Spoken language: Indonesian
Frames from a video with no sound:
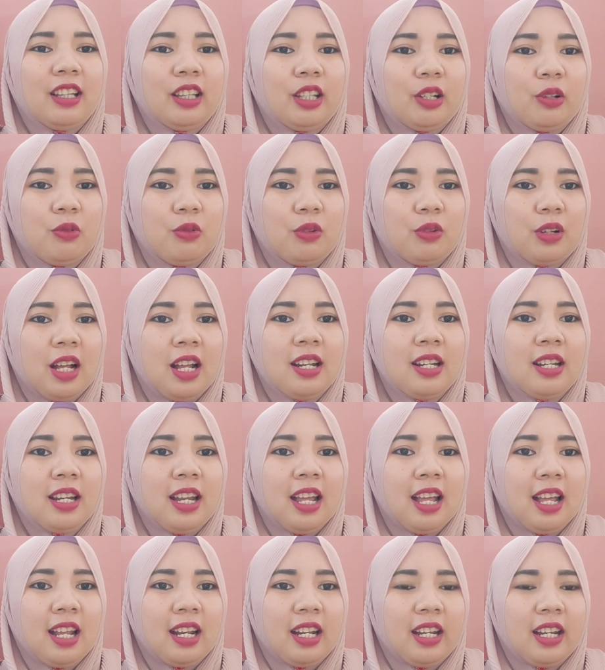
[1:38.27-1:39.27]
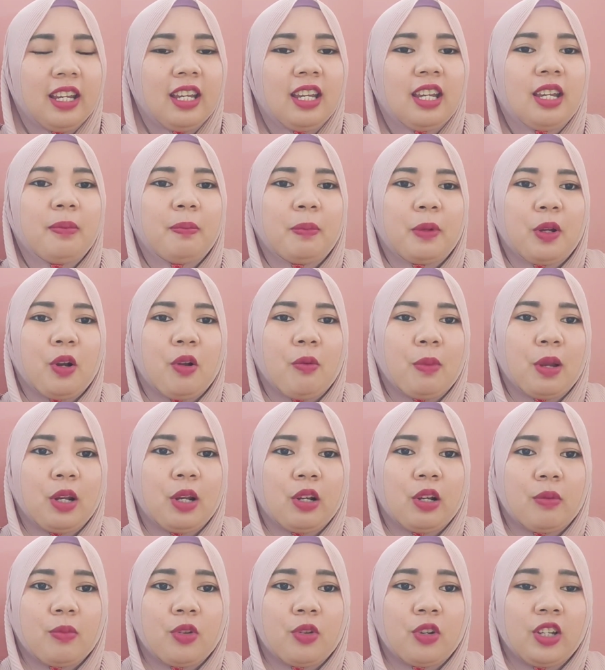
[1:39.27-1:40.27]
teguran dari
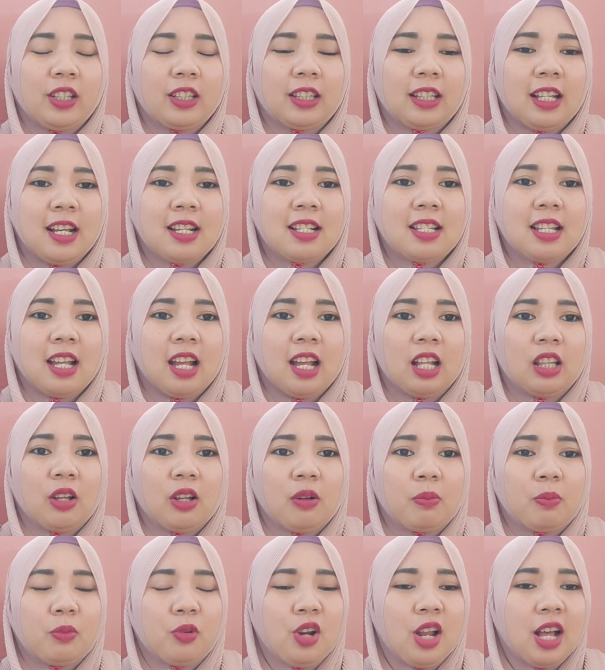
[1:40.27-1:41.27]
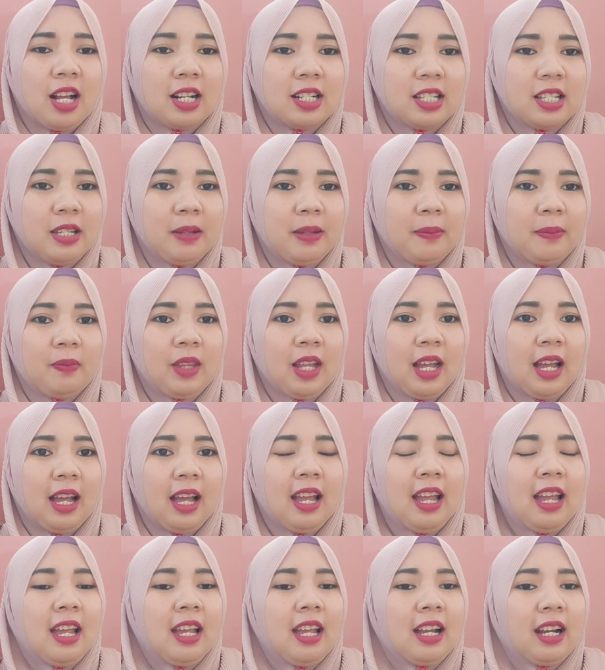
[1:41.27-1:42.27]
pedoman komunitas ataupun hak cipta.